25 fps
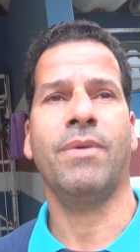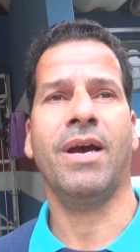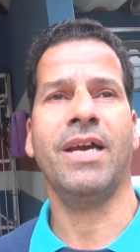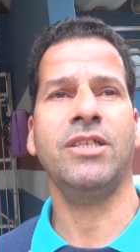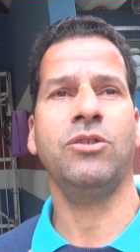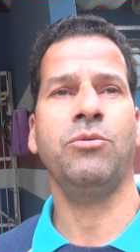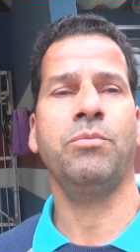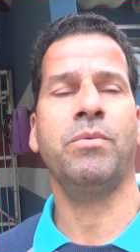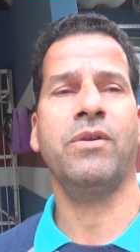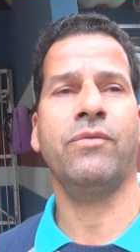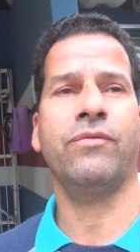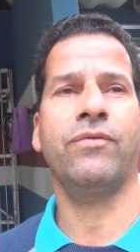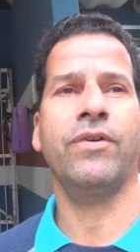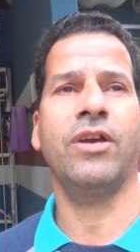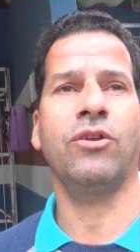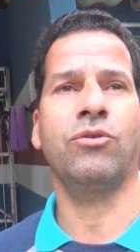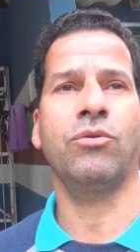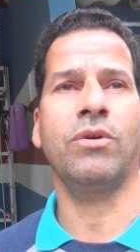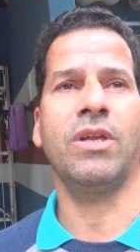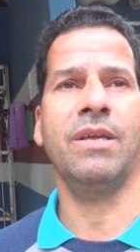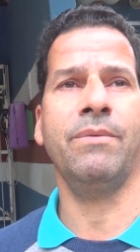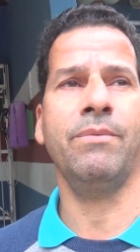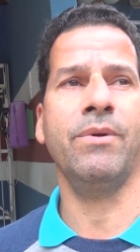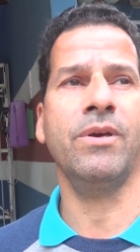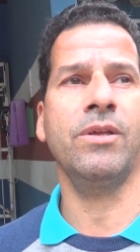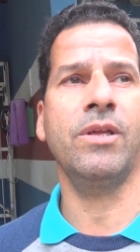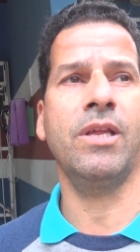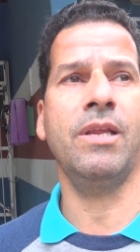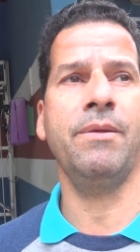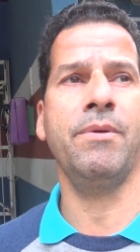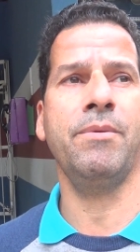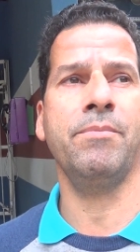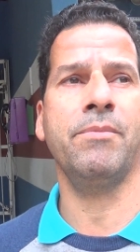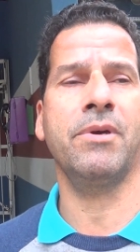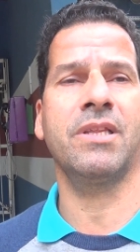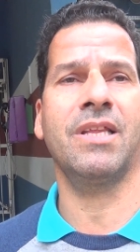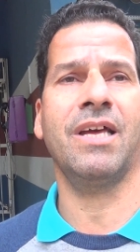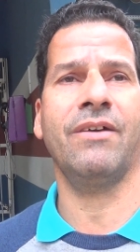mais do prefeito. Ele, ele
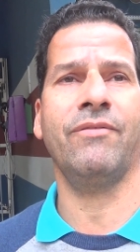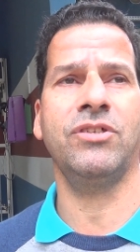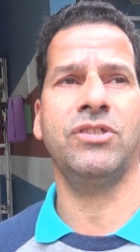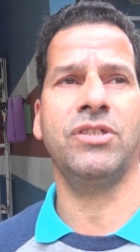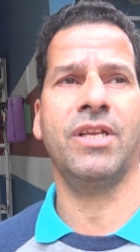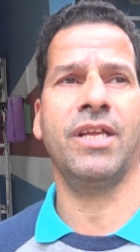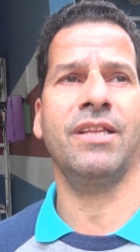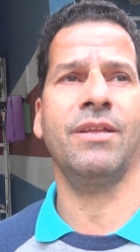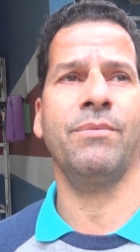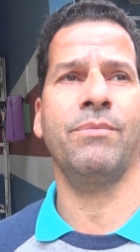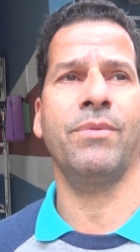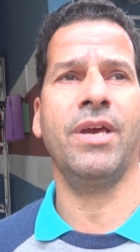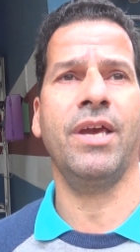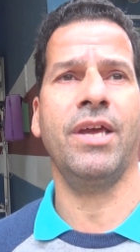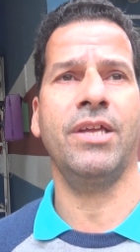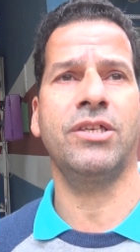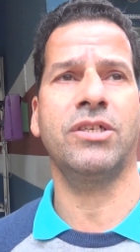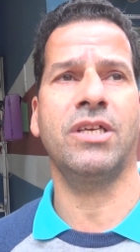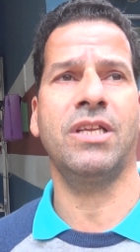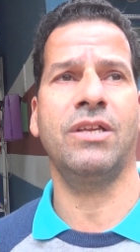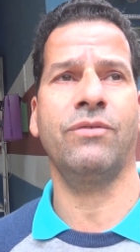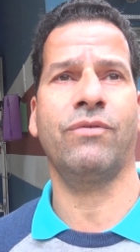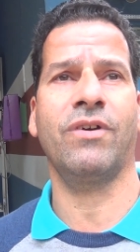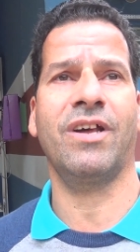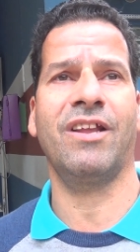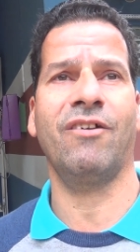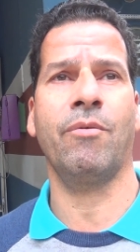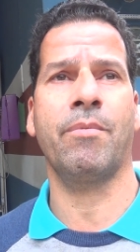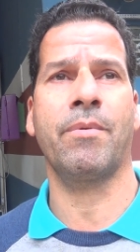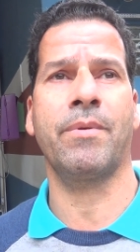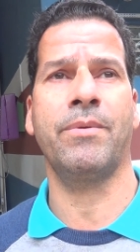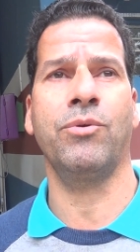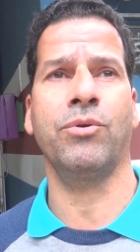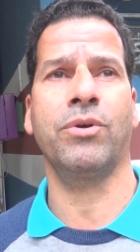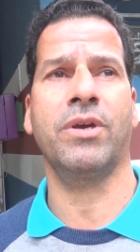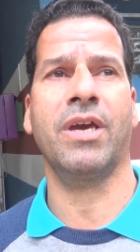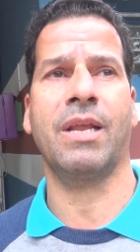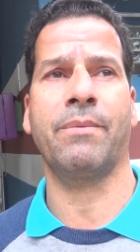me mandava diretamente, ele falava para
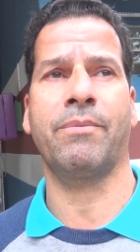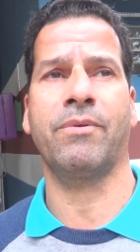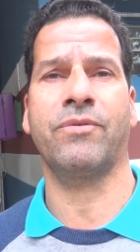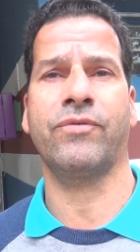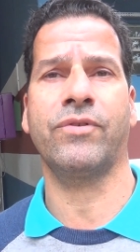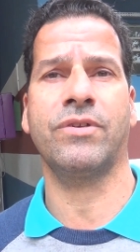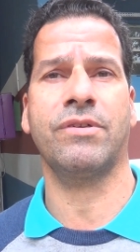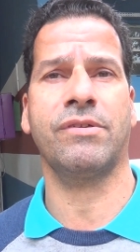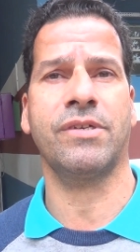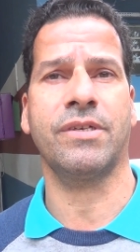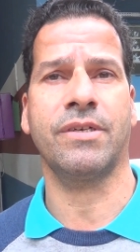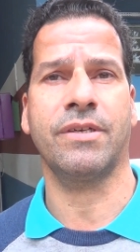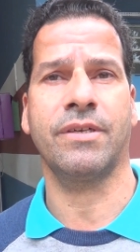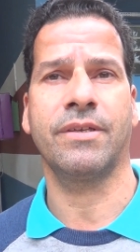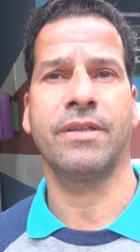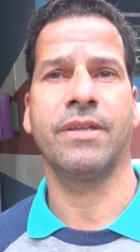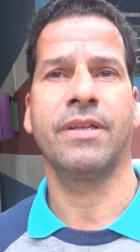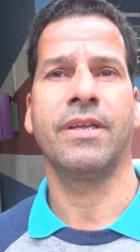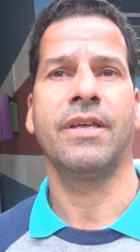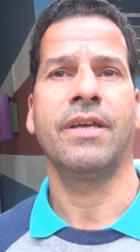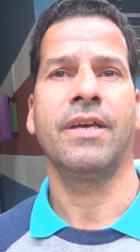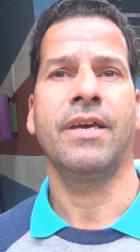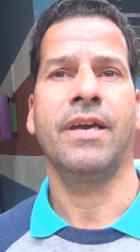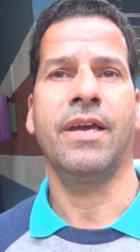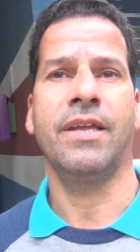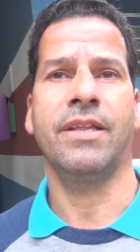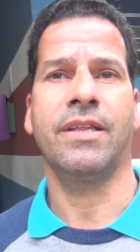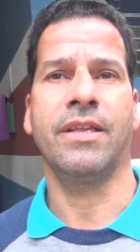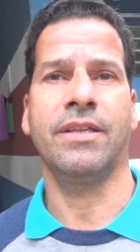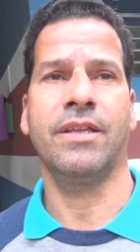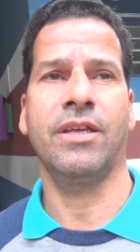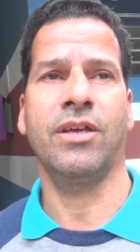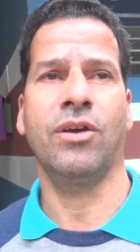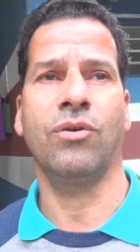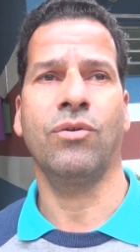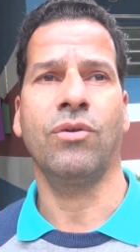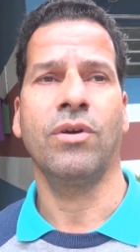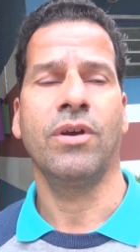mim o que era para fazer
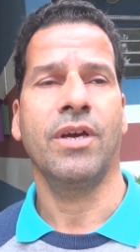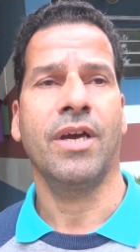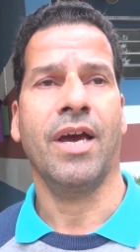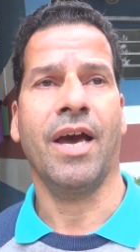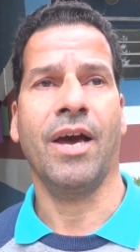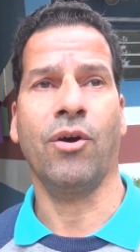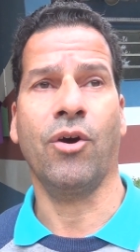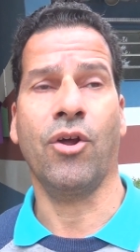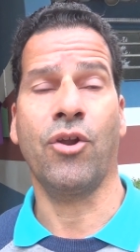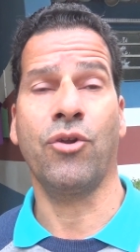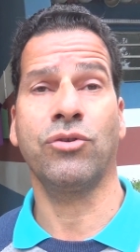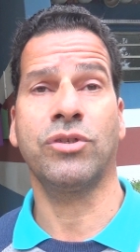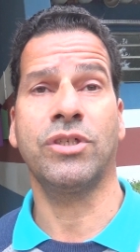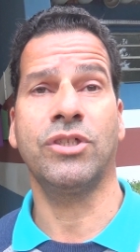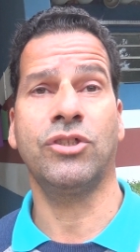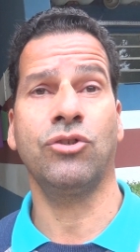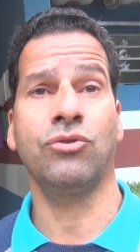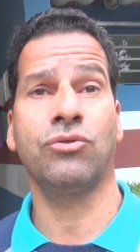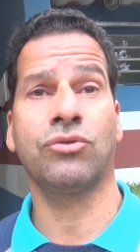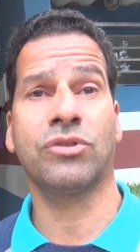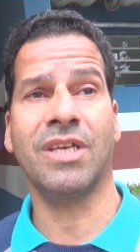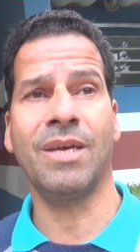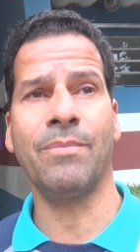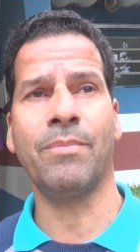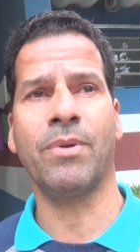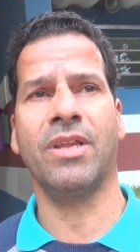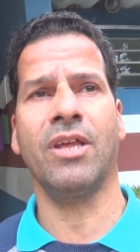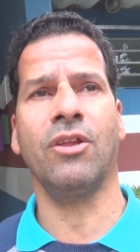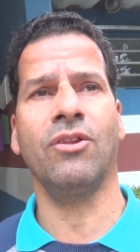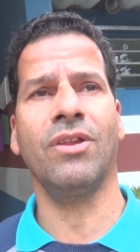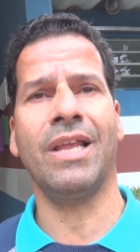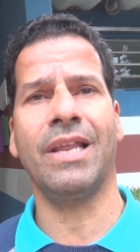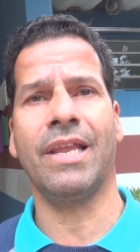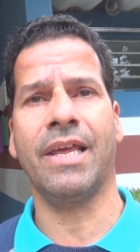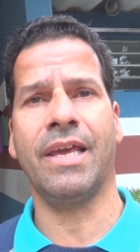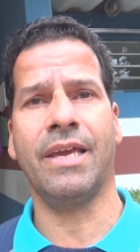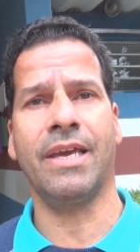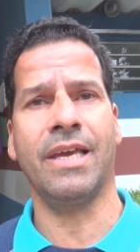entendeu? Agora, no sentido sempre dentro
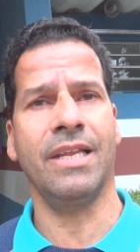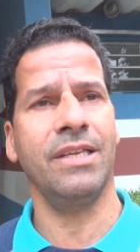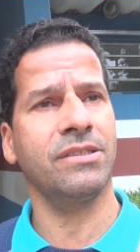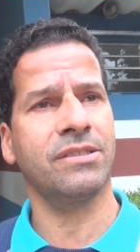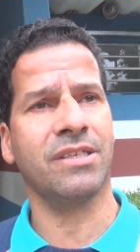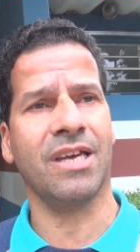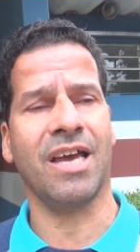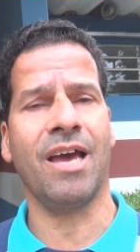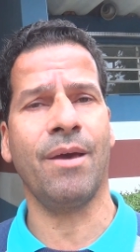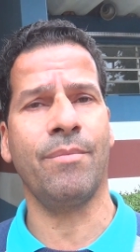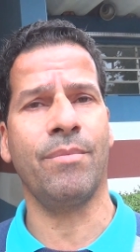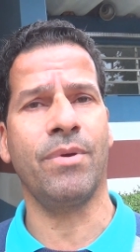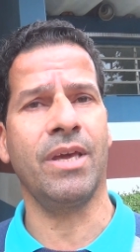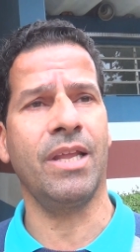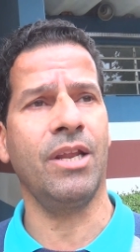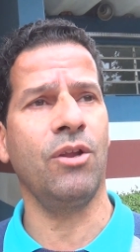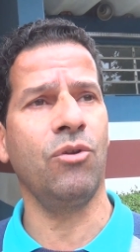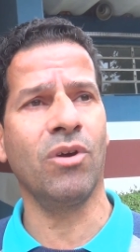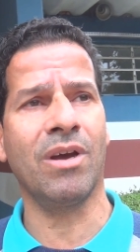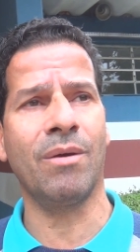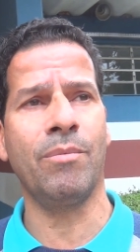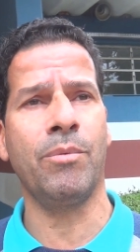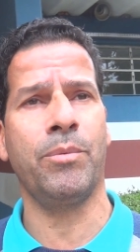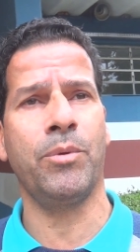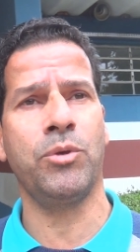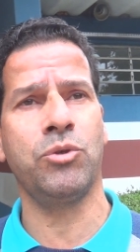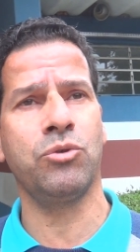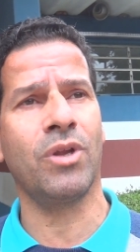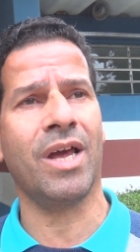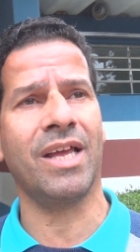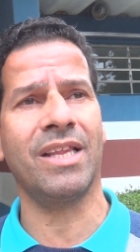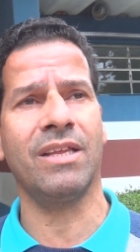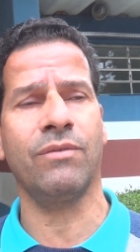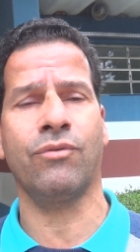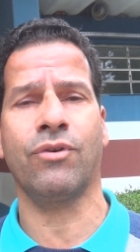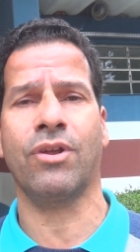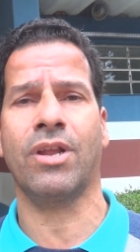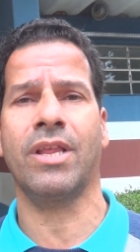da lei, ele sabe, ele nunca me pediu
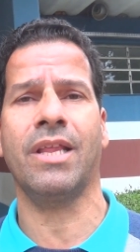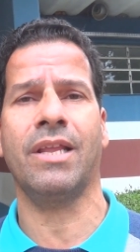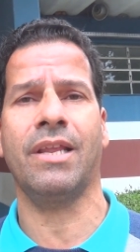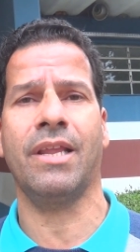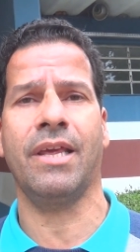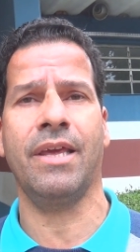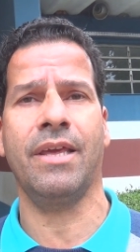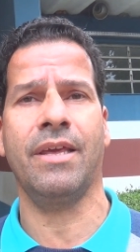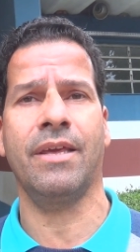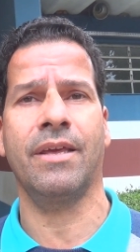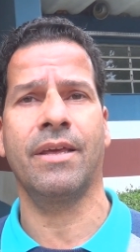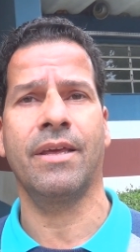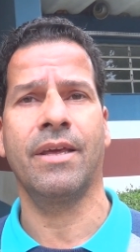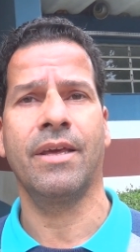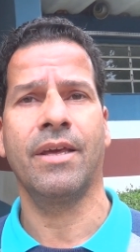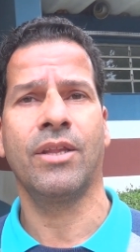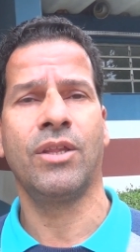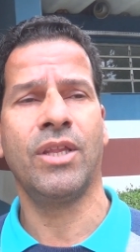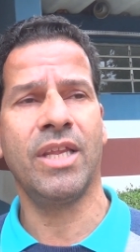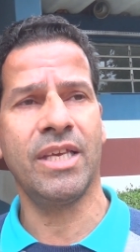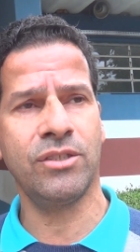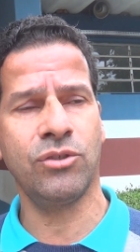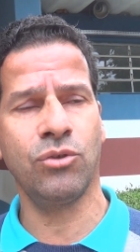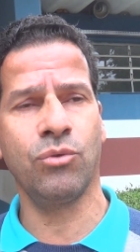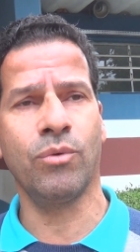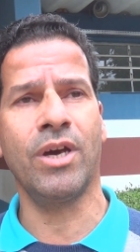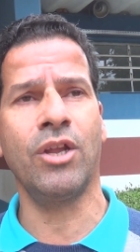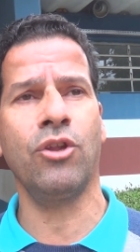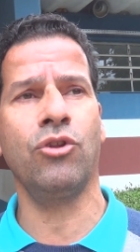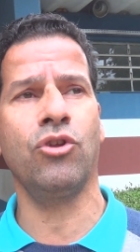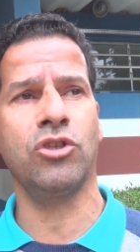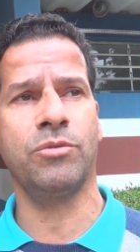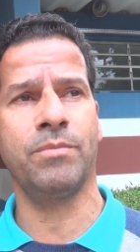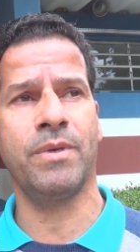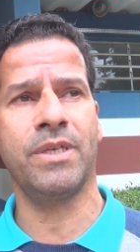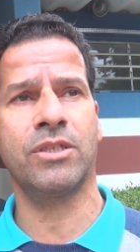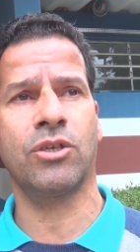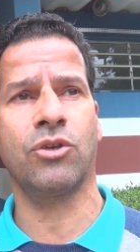nada fora da lei. Nesse um ano e
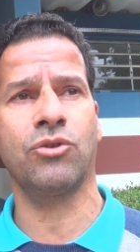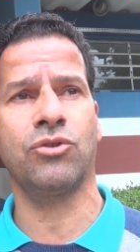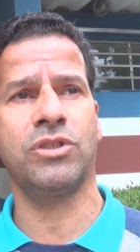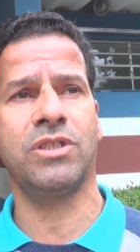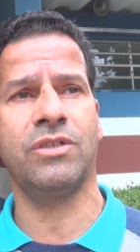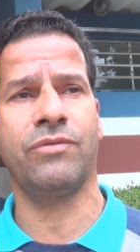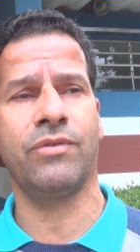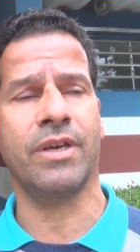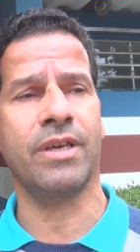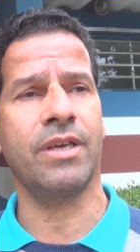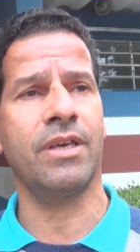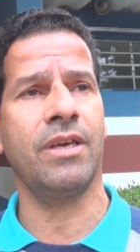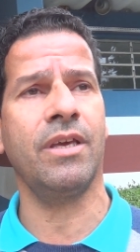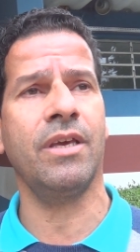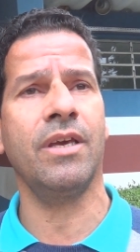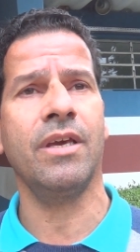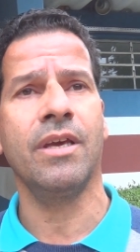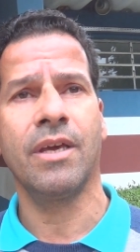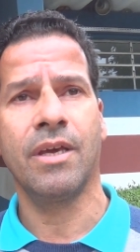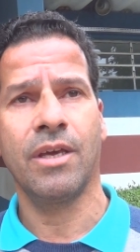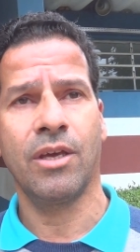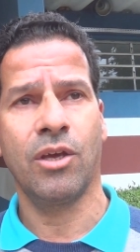dois meses que eu estive aqui,